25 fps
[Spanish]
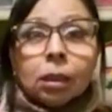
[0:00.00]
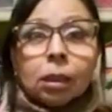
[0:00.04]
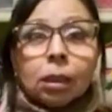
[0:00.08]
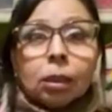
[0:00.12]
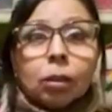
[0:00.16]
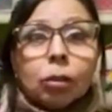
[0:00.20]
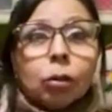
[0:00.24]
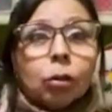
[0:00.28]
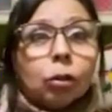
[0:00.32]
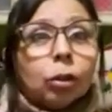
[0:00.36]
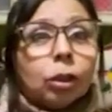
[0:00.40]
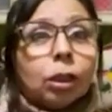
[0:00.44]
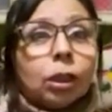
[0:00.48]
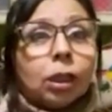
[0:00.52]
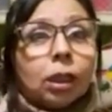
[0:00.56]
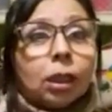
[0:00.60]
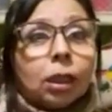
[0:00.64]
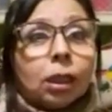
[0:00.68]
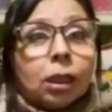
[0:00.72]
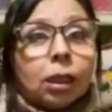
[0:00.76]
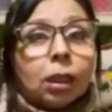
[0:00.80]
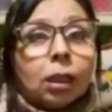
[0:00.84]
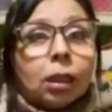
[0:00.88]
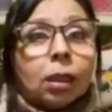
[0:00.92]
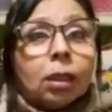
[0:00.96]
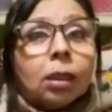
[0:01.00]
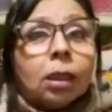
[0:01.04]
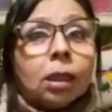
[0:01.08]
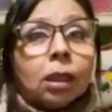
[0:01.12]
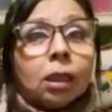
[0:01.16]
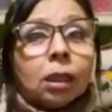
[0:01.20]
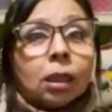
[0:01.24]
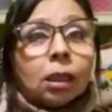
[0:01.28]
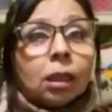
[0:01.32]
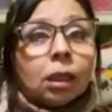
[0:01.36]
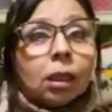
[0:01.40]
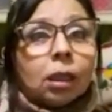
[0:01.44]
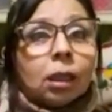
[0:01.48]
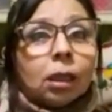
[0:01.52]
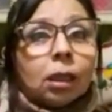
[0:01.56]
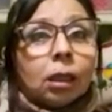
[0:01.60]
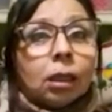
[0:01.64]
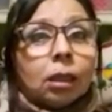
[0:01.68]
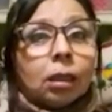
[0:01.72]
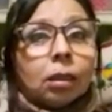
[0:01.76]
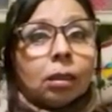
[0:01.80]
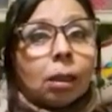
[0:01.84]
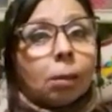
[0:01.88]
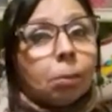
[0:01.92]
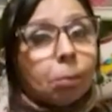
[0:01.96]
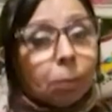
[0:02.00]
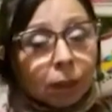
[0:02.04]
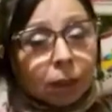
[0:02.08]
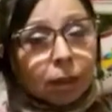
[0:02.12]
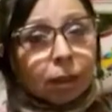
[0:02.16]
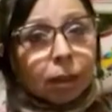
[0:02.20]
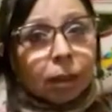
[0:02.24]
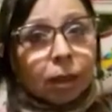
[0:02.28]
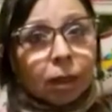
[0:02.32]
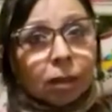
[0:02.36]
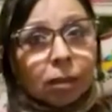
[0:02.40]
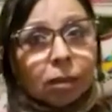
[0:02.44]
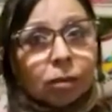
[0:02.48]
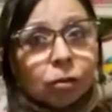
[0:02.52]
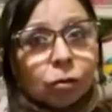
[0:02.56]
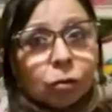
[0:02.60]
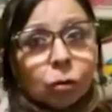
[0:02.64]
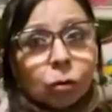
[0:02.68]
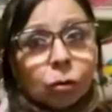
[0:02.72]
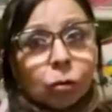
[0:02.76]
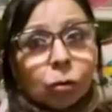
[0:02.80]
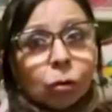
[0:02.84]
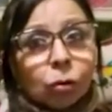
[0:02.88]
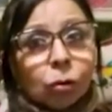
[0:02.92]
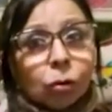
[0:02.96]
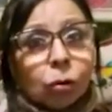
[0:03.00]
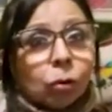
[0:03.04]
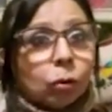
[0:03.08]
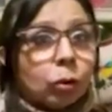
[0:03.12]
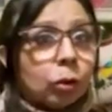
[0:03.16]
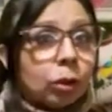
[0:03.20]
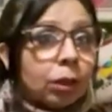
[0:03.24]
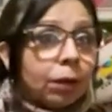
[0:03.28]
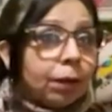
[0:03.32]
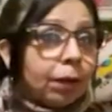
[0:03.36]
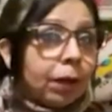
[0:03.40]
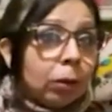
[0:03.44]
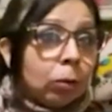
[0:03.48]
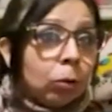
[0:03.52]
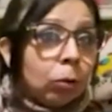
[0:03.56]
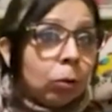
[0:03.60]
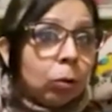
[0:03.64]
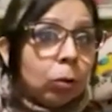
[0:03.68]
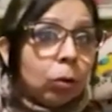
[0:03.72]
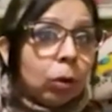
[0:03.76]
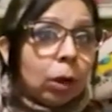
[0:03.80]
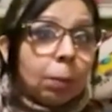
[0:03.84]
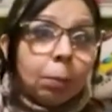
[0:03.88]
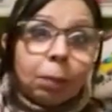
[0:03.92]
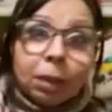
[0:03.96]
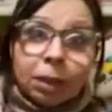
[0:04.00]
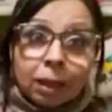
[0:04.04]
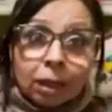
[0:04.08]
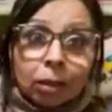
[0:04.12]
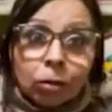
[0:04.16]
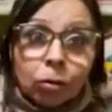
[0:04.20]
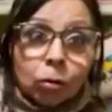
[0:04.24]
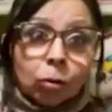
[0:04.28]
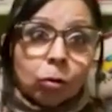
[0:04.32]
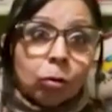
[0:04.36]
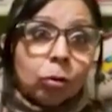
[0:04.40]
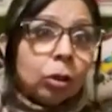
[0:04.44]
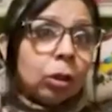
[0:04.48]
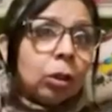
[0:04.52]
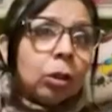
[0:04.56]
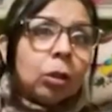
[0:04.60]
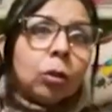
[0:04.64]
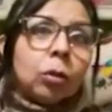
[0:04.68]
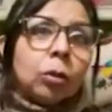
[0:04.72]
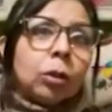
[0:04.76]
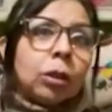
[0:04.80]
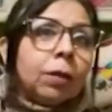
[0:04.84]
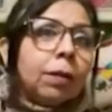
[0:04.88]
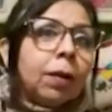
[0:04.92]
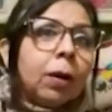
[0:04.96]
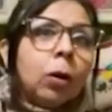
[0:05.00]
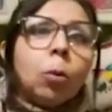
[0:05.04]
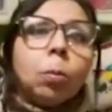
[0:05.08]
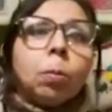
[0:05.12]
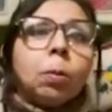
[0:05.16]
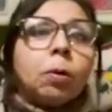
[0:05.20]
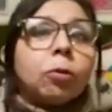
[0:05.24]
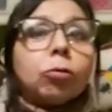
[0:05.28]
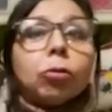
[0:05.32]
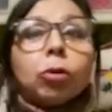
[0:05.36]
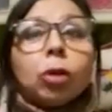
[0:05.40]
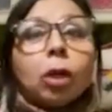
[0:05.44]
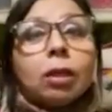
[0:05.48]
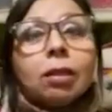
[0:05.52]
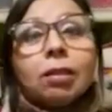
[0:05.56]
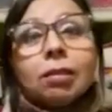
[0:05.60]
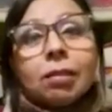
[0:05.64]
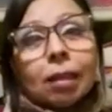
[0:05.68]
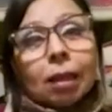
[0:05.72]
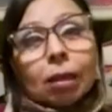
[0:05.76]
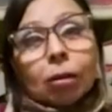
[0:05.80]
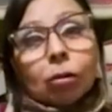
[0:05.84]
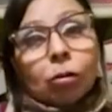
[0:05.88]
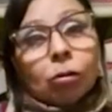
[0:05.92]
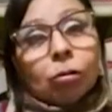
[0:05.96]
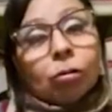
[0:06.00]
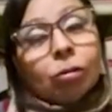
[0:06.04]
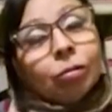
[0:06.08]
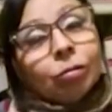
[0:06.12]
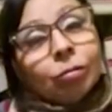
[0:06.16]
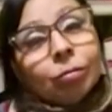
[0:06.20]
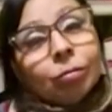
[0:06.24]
en donde eh, también realizo trabajos a pedido o trabajos personalizados.